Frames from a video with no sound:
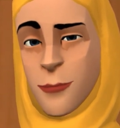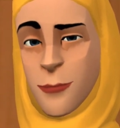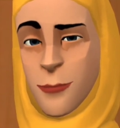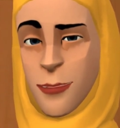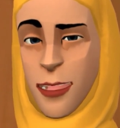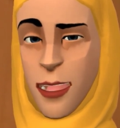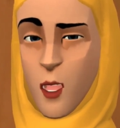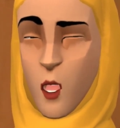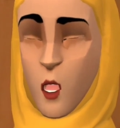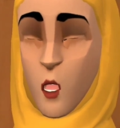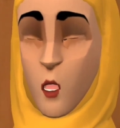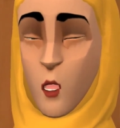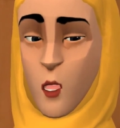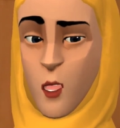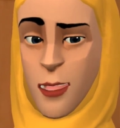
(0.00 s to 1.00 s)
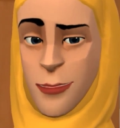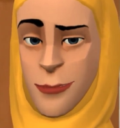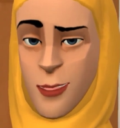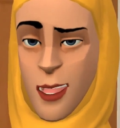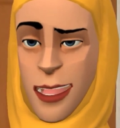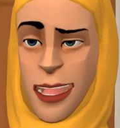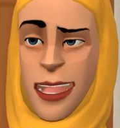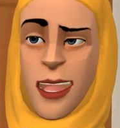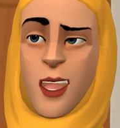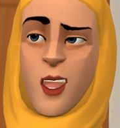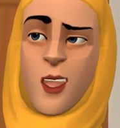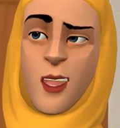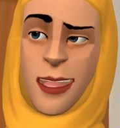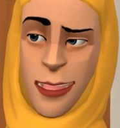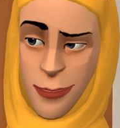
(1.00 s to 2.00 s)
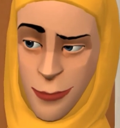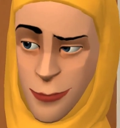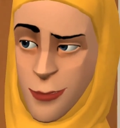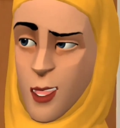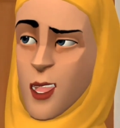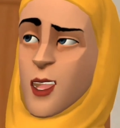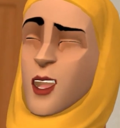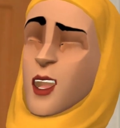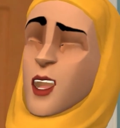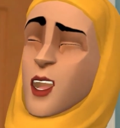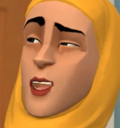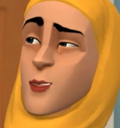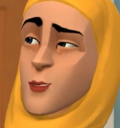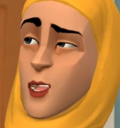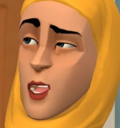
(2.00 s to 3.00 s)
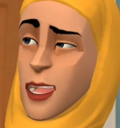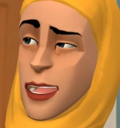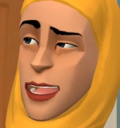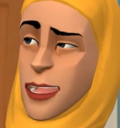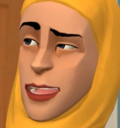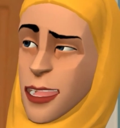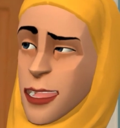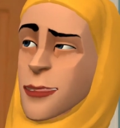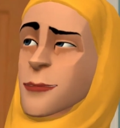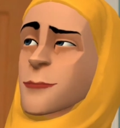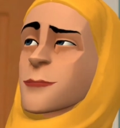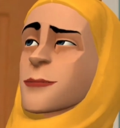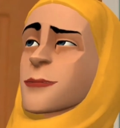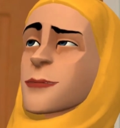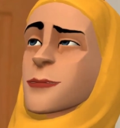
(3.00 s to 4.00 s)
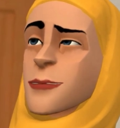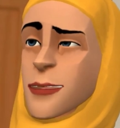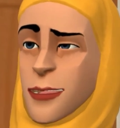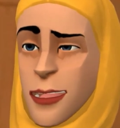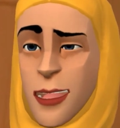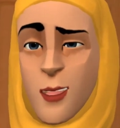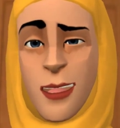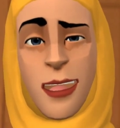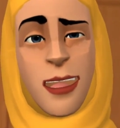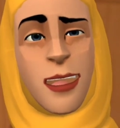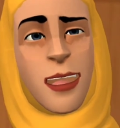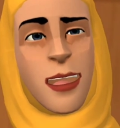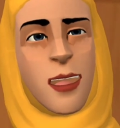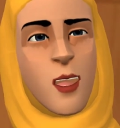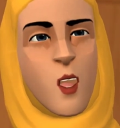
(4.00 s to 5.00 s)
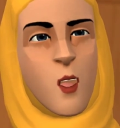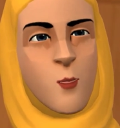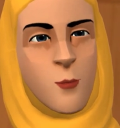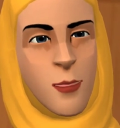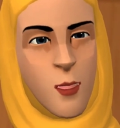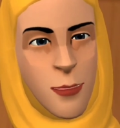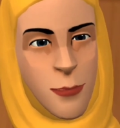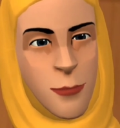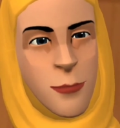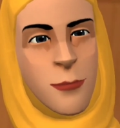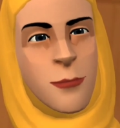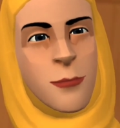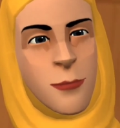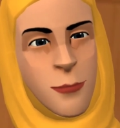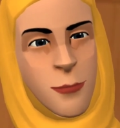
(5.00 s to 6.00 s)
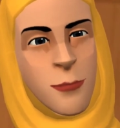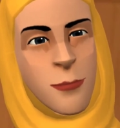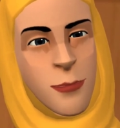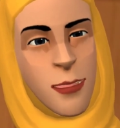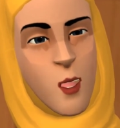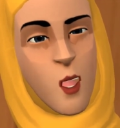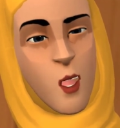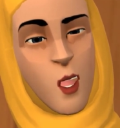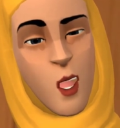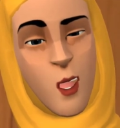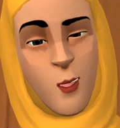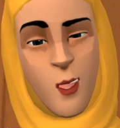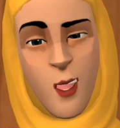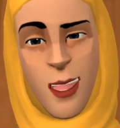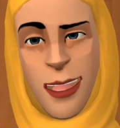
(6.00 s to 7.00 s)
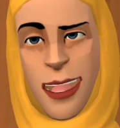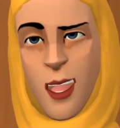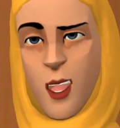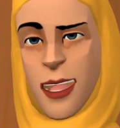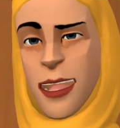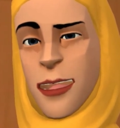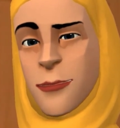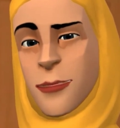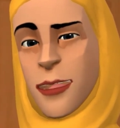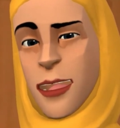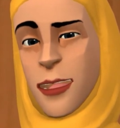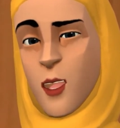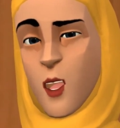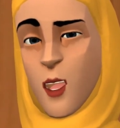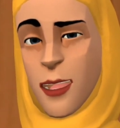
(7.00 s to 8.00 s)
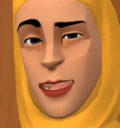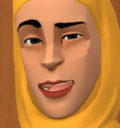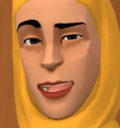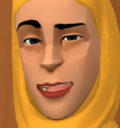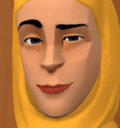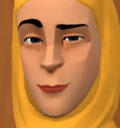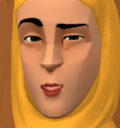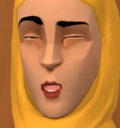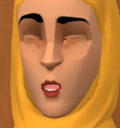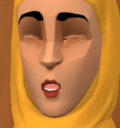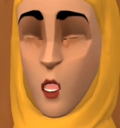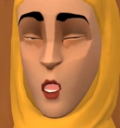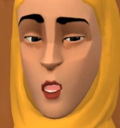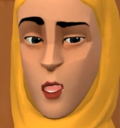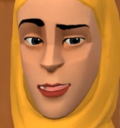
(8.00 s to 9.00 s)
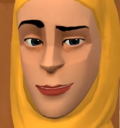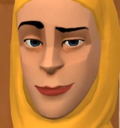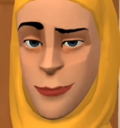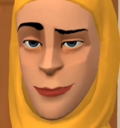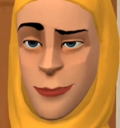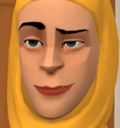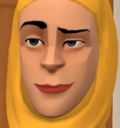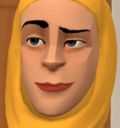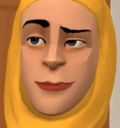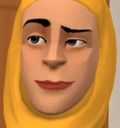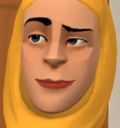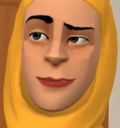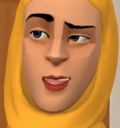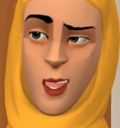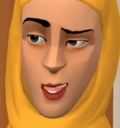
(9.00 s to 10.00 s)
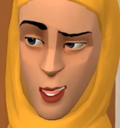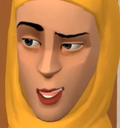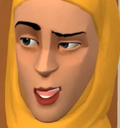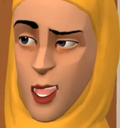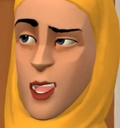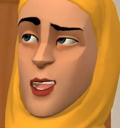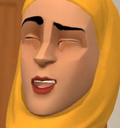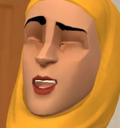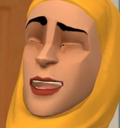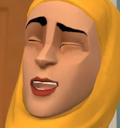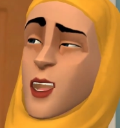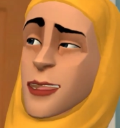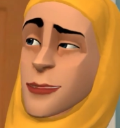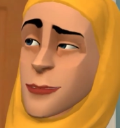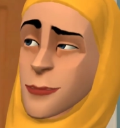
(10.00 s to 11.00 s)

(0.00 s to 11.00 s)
Sakit demam sejak kemarin sampai terasa sakit kepala. Terima kasih para teman-teman telah berkenan mendengarkan perkenalan saya.